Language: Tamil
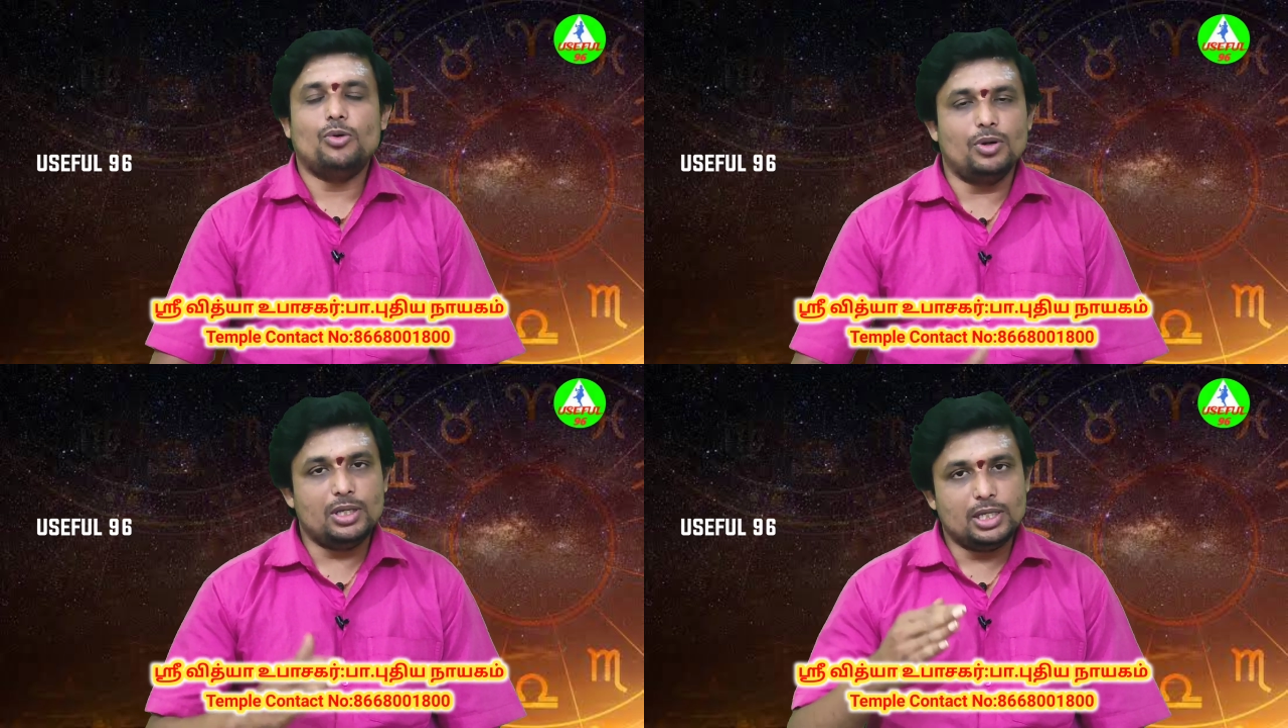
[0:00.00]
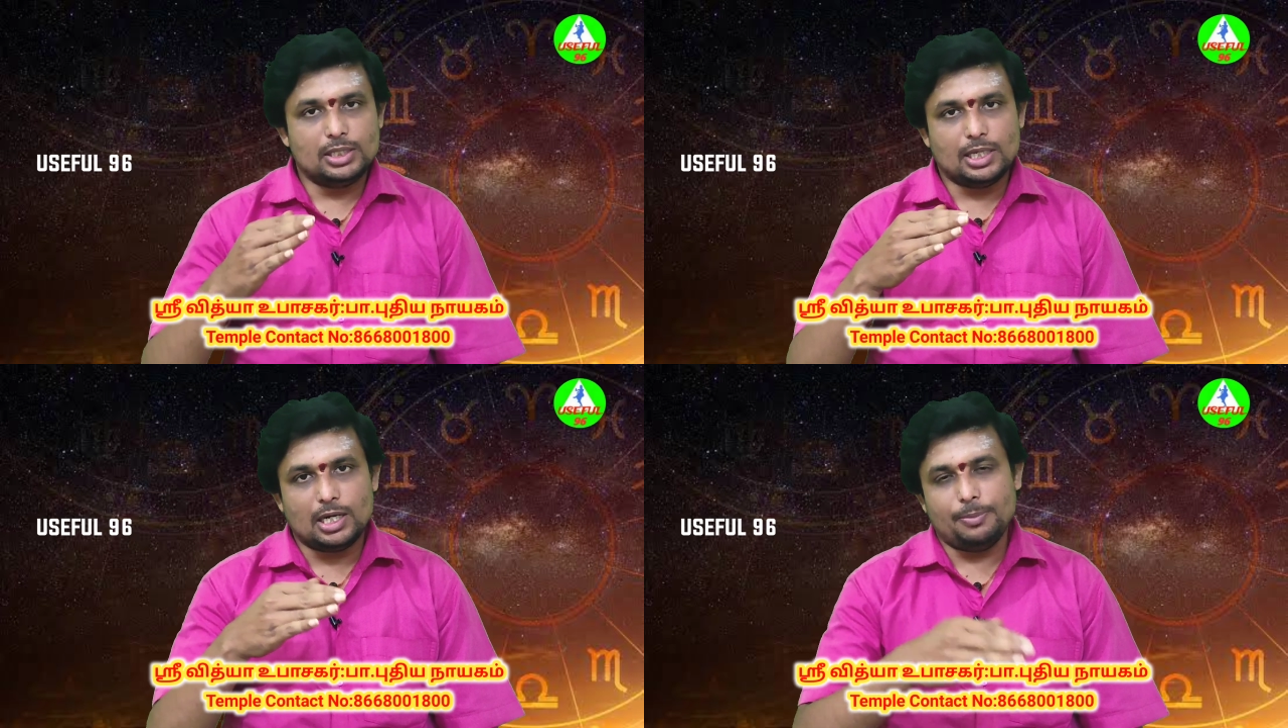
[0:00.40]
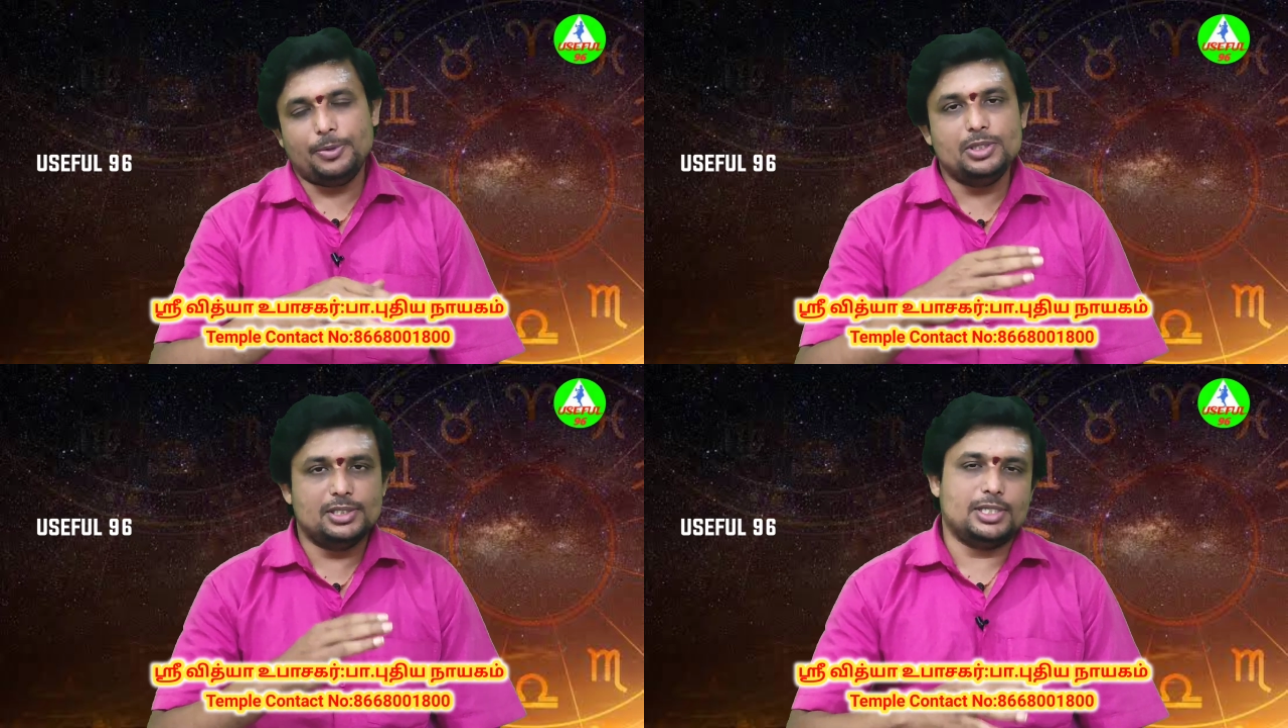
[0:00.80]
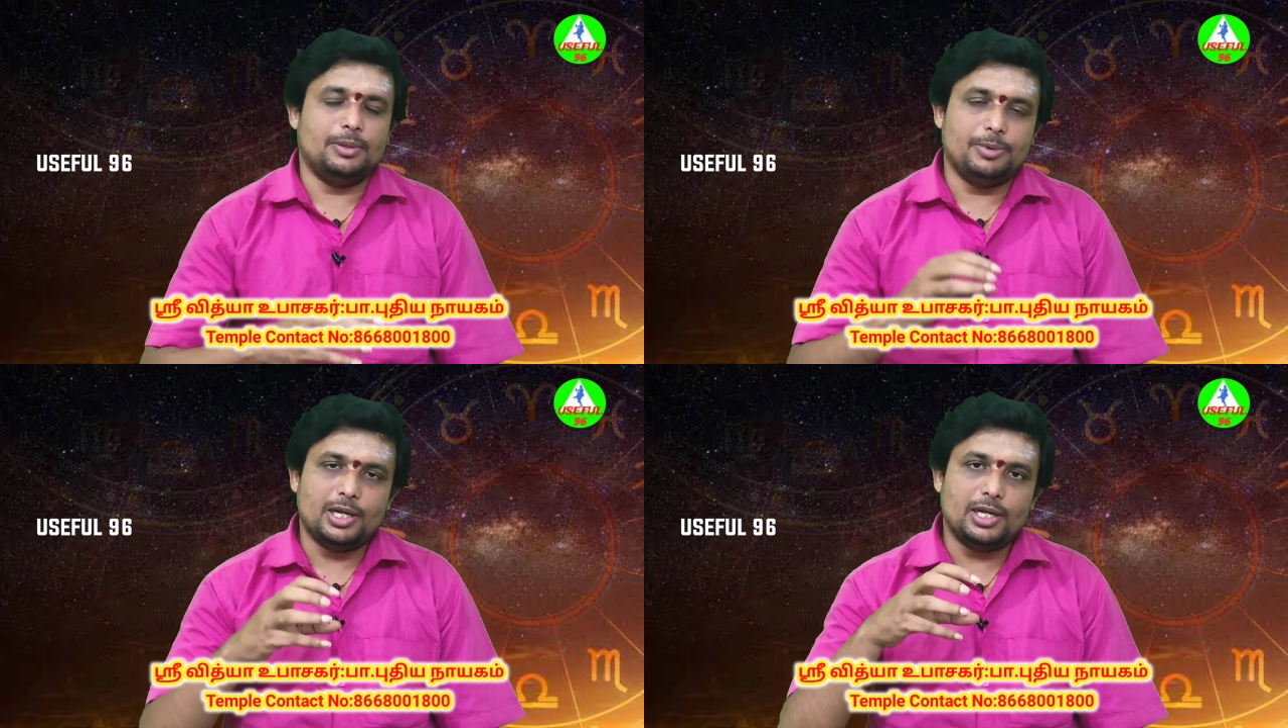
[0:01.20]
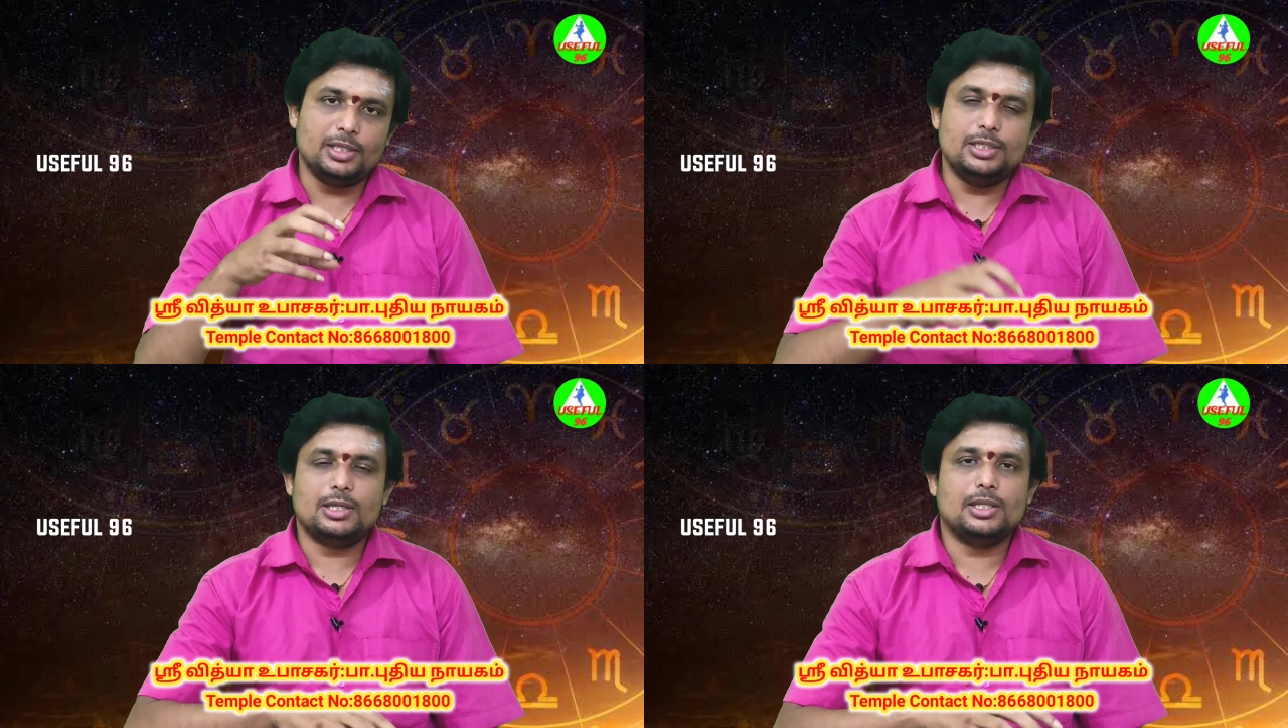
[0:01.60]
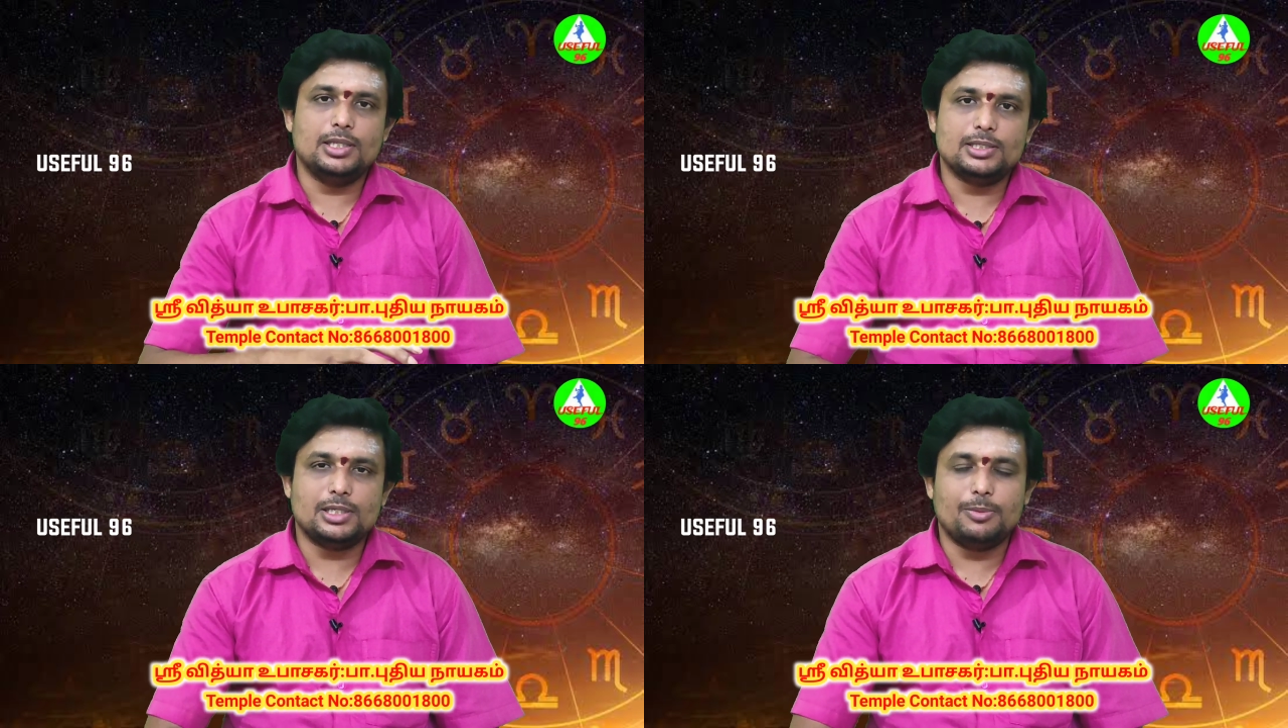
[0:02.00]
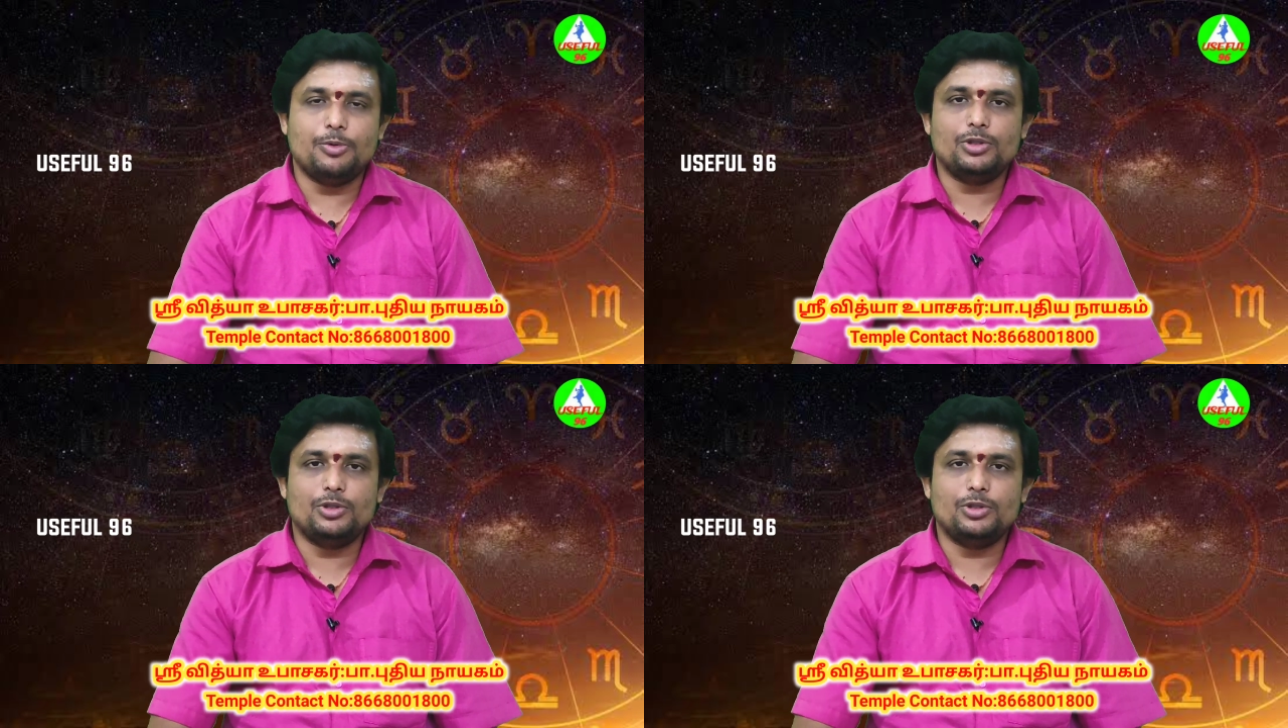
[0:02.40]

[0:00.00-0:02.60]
உங்களுக்கு நடப்பு திசை இப்போ நடந்துட்டு இருக்க திசா